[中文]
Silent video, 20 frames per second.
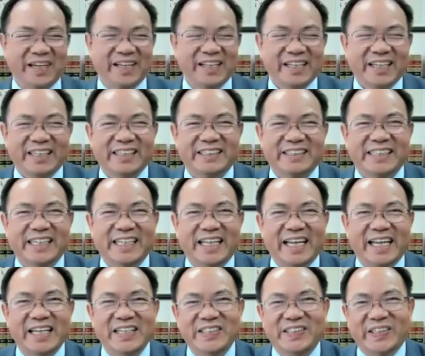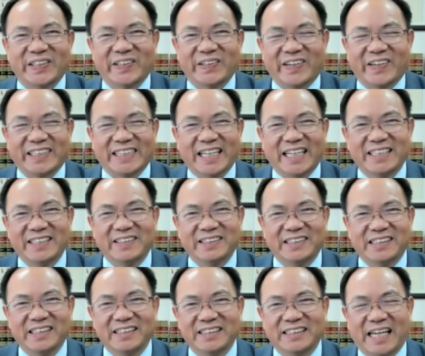本现在 Angel 的话，他已
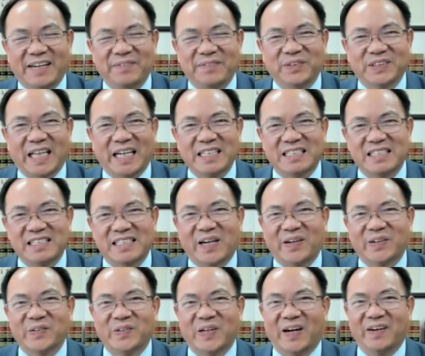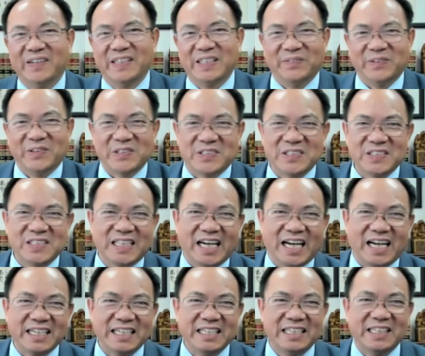经在不单只照顾好李博士，
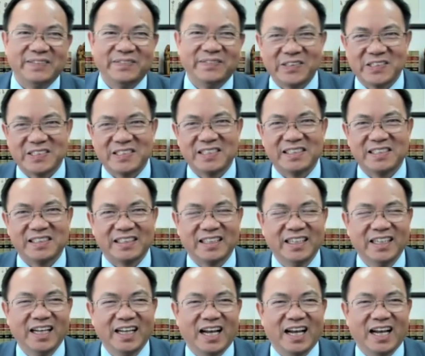他跟李博士，